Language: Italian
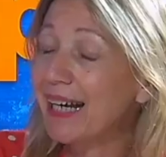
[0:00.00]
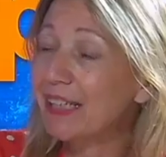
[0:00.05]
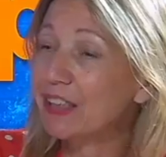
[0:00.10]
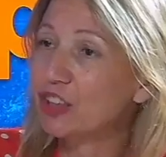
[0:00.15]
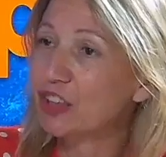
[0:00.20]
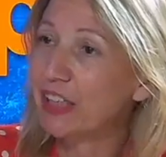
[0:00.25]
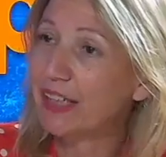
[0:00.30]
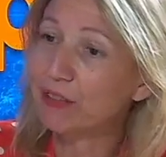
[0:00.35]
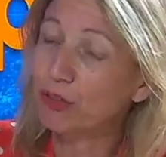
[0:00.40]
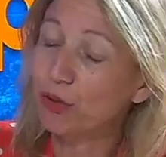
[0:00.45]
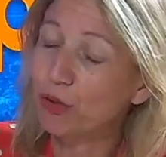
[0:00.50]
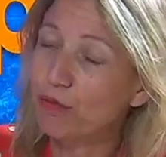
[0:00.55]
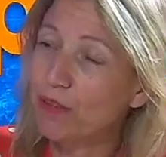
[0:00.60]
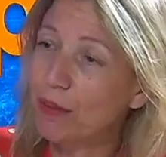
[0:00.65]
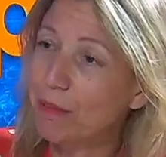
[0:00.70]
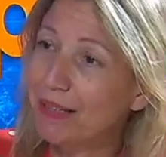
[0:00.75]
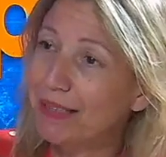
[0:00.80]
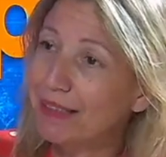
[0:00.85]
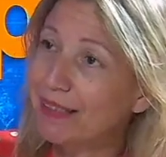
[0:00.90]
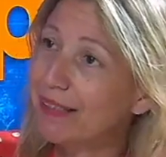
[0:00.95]
al centro
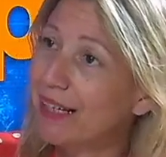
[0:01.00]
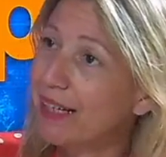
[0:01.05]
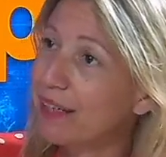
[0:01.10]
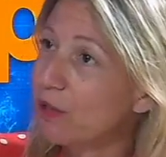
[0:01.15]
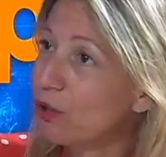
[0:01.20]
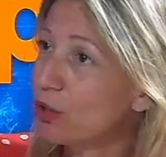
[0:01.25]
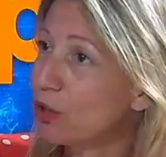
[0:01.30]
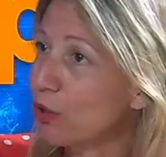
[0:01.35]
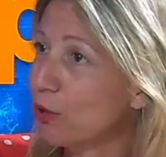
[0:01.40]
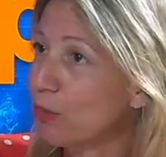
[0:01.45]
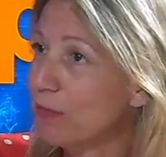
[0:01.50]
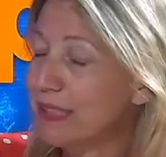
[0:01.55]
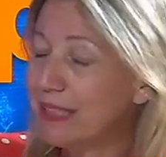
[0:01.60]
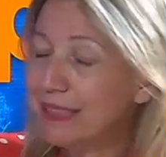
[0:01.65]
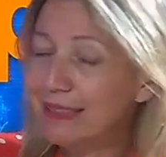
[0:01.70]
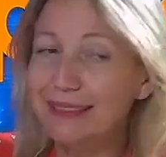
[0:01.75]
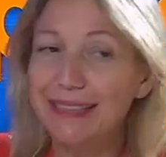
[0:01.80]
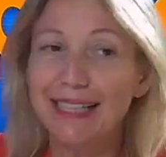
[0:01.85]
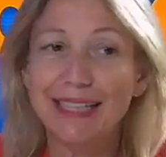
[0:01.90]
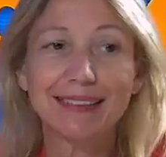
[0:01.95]
ovviamente del nostro
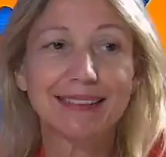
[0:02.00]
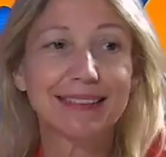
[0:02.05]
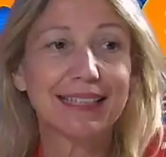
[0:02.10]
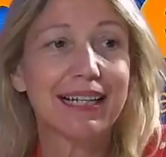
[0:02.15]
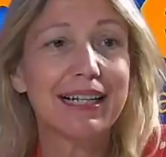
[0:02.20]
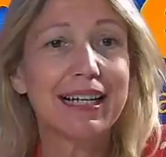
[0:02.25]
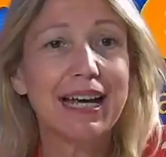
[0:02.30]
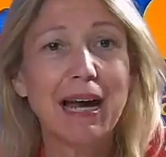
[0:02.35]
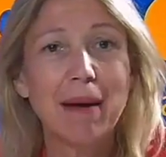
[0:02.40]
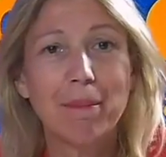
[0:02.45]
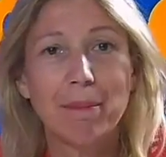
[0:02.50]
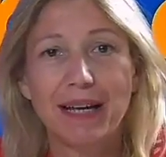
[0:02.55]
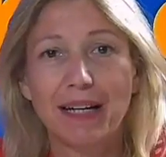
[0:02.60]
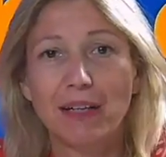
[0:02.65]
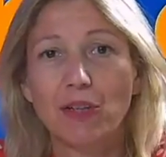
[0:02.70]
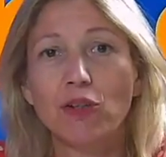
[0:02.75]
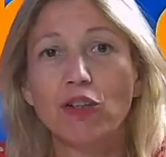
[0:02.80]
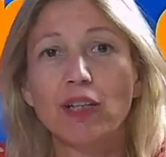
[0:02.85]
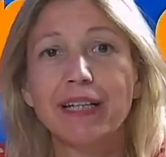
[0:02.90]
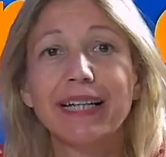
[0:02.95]
business. Per
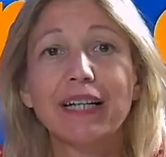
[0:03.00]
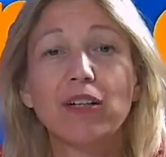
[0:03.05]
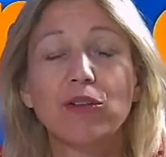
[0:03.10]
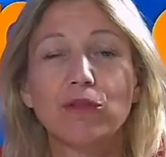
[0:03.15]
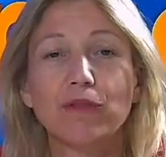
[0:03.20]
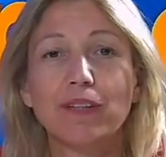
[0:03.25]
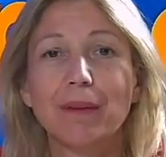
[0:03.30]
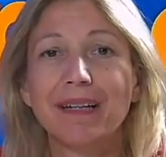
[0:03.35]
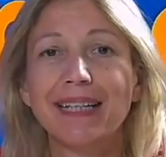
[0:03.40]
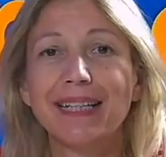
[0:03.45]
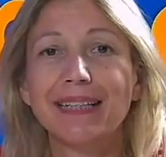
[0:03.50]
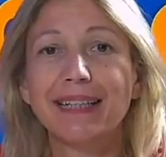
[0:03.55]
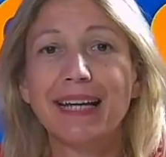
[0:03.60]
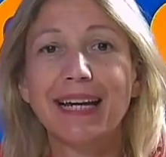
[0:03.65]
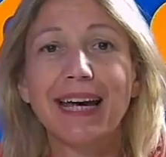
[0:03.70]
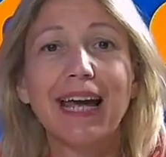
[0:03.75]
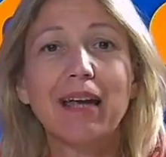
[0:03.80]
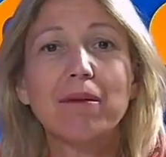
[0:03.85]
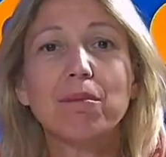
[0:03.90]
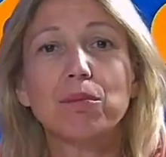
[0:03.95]
noi
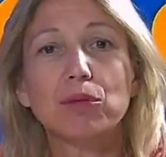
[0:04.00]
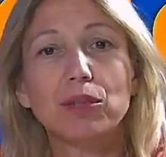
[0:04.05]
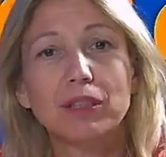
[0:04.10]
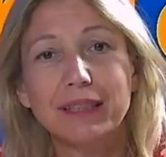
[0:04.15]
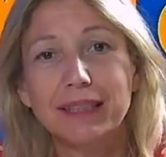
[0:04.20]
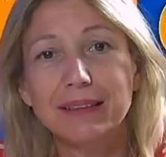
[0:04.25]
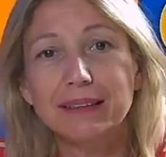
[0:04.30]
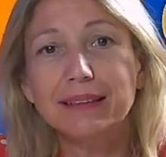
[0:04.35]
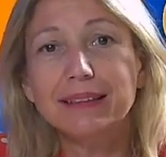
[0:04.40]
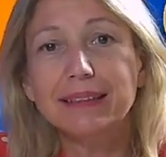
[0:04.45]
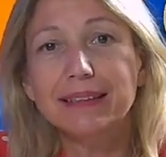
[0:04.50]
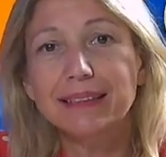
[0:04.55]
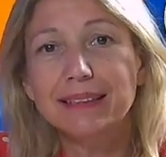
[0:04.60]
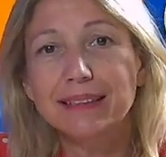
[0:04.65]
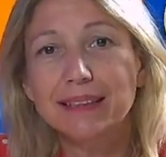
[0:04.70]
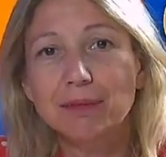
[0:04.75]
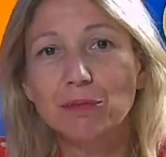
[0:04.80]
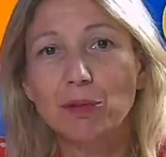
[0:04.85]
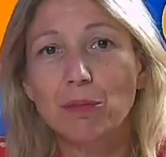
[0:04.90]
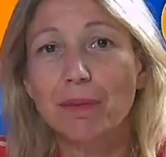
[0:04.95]
ovviamente è
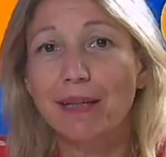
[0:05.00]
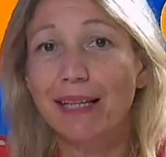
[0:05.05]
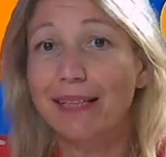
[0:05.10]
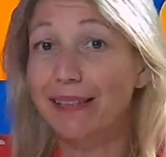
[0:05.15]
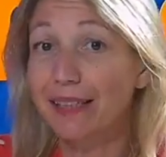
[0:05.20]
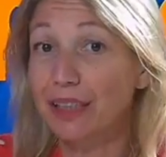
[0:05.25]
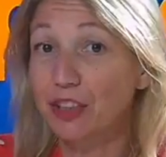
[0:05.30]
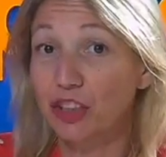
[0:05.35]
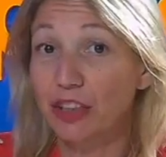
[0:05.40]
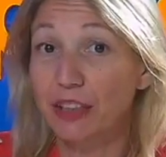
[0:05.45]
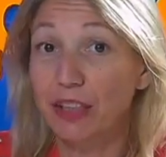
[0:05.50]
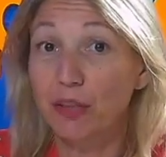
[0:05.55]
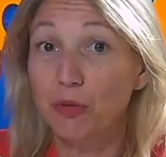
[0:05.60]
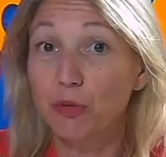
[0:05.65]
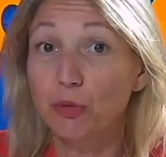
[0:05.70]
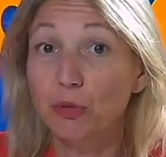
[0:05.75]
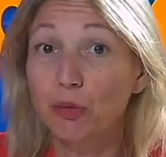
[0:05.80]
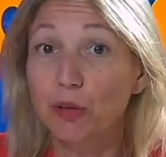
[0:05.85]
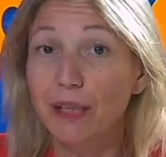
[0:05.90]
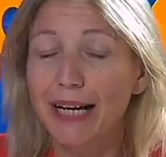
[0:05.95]
importantissimo prendercene
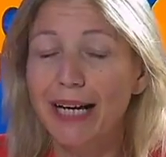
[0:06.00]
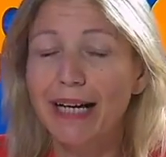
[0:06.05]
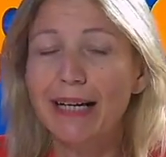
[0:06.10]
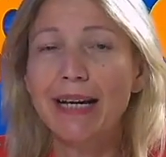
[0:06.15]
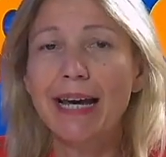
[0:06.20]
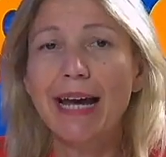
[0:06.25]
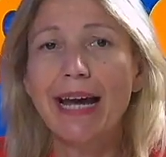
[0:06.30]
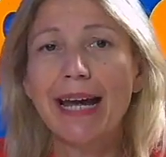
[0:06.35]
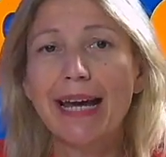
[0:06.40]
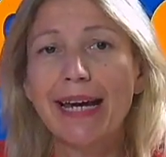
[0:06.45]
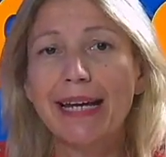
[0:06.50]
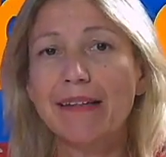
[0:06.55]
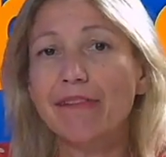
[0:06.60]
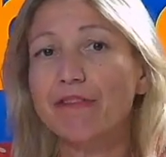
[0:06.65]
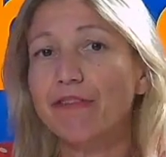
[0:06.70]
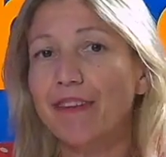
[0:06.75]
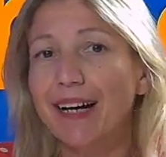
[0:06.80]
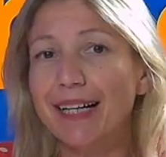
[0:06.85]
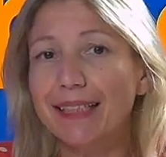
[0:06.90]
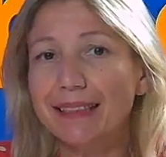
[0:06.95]
cura e
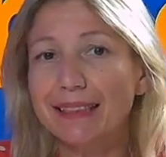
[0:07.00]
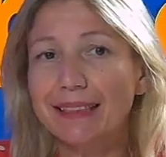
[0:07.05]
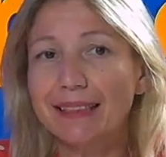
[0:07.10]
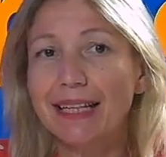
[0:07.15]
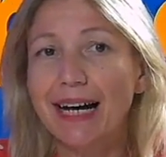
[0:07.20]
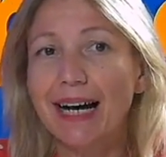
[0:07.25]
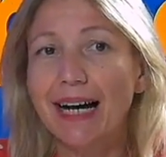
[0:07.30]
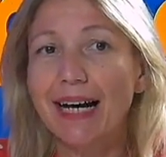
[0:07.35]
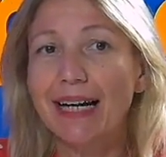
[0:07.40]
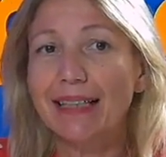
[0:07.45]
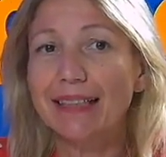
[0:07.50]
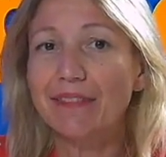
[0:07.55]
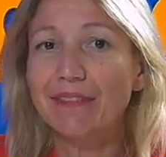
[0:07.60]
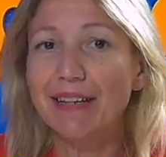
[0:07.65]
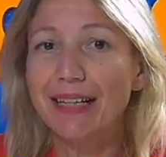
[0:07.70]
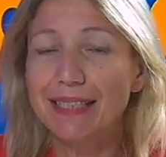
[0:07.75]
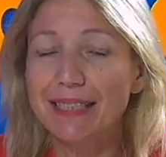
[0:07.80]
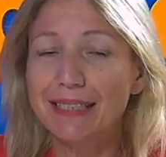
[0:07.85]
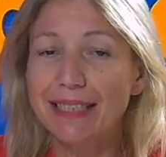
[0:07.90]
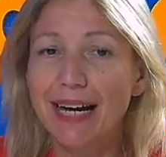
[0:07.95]
infatti da
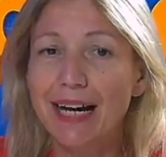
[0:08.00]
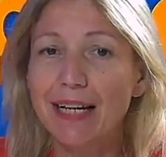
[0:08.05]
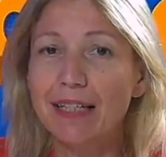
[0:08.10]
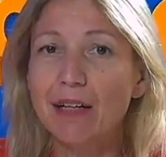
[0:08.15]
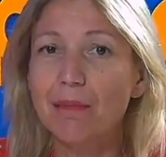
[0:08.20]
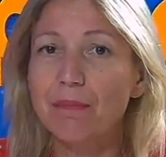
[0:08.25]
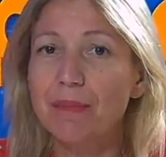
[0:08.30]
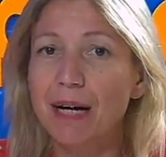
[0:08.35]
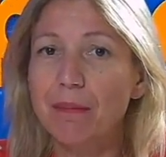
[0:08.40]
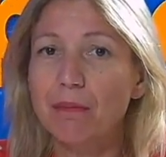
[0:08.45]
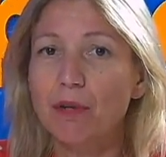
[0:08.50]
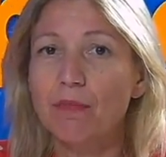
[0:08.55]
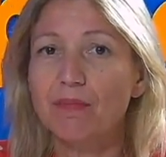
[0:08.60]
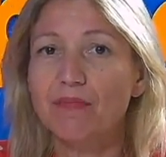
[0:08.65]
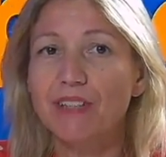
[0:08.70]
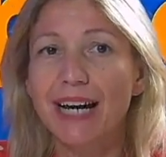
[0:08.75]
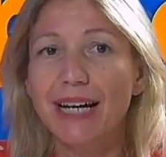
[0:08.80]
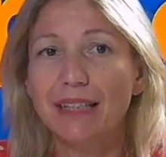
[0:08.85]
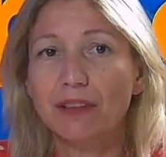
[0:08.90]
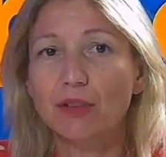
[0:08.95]
diversi anni abbiamo
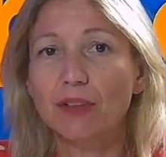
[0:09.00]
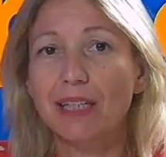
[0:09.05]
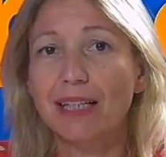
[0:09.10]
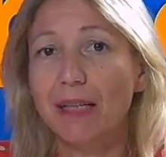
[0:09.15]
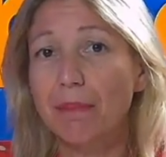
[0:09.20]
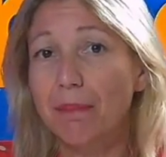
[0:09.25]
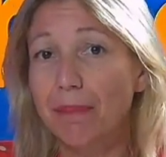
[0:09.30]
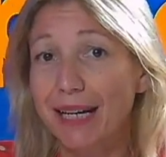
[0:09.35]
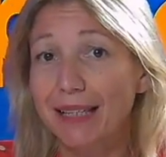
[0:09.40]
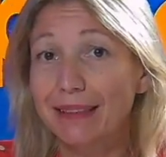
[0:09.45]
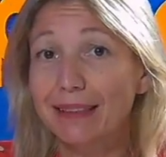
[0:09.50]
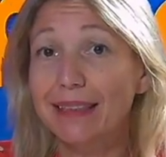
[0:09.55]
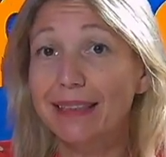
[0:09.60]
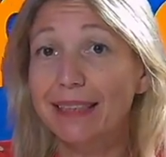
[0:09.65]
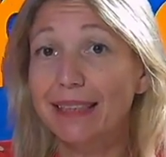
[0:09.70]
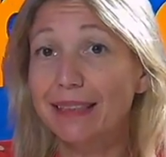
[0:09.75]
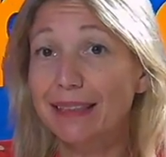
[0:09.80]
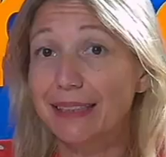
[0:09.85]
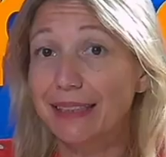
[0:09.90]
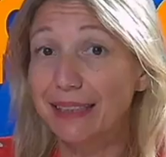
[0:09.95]
avviato delle
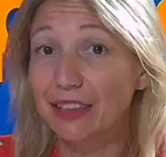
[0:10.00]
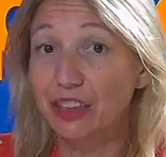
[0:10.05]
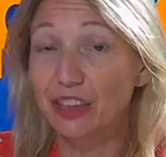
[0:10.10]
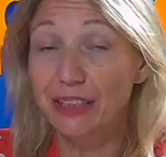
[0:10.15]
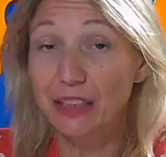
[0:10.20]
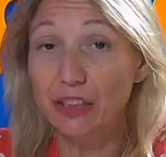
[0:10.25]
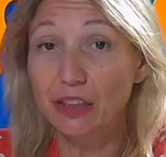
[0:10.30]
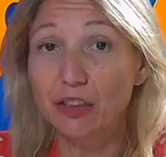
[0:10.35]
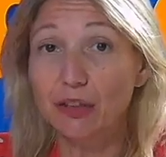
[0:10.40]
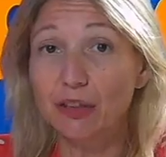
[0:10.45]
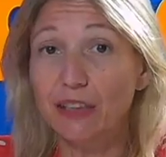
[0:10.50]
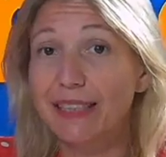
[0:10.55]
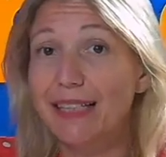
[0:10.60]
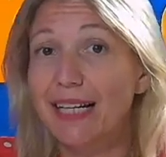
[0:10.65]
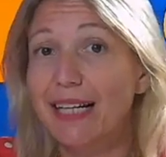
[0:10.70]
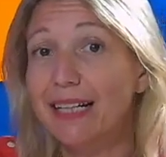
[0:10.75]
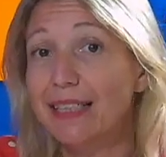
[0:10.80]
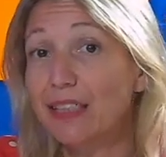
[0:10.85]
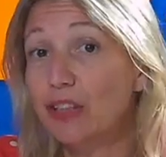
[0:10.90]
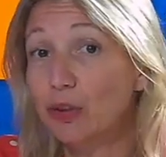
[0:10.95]
pratiche di gestione
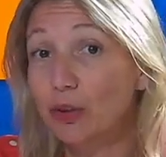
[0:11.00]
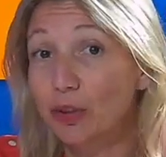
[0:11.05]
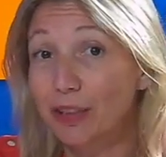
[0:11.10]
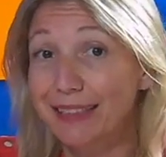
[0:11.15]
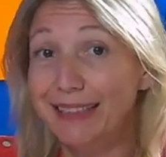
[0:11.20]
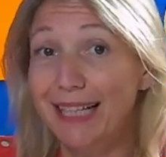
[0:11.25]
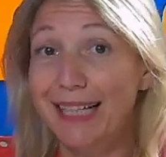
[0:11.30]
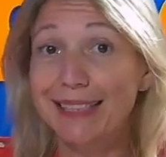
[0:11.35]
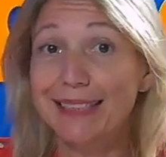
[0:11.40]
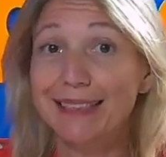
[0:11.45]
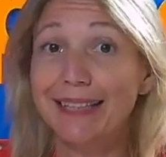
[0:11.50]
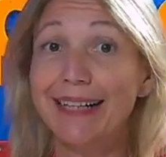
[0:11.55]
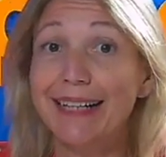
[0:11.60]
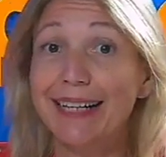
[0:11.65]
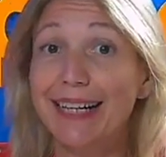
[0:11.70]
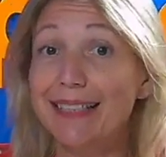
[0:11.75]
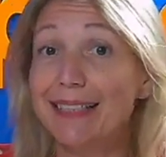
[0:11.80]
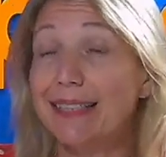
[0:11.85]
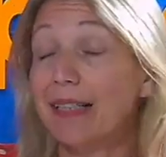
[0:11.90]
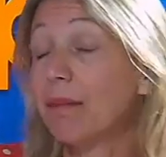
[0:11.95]
della risorsa
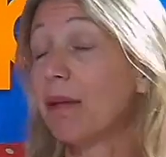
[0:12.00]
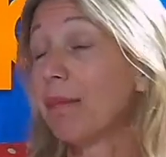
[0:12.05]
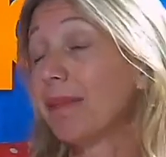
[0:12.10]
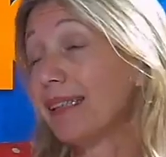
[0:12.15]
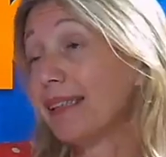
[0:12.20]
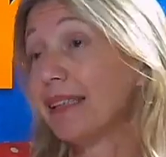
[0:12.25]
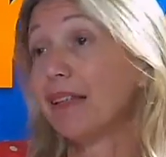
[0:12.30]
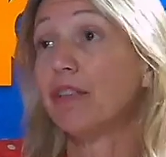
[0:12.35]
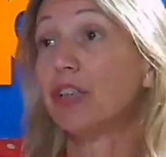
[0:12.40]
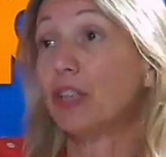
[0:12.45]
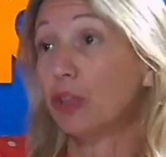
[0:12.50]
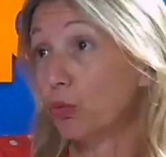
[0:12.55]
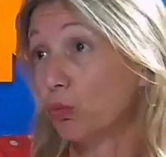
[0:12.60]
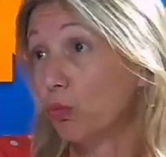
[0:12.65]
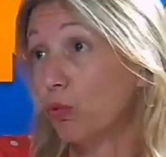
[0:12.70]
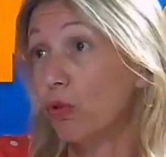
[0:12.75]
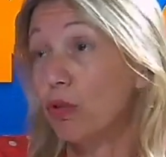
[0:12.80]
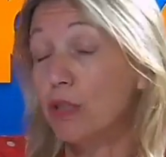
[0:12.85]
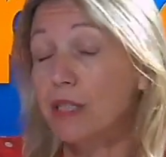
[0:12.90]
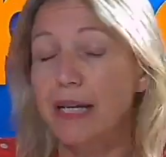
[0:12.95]
idrica estremamente
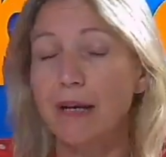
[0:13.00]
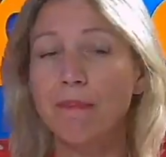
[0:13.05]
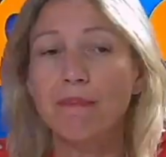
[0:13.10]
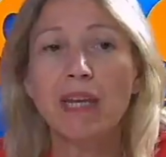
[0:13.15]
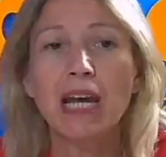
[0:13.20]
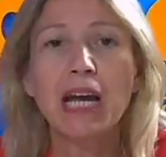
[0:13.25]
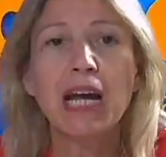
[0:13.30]
virtuose.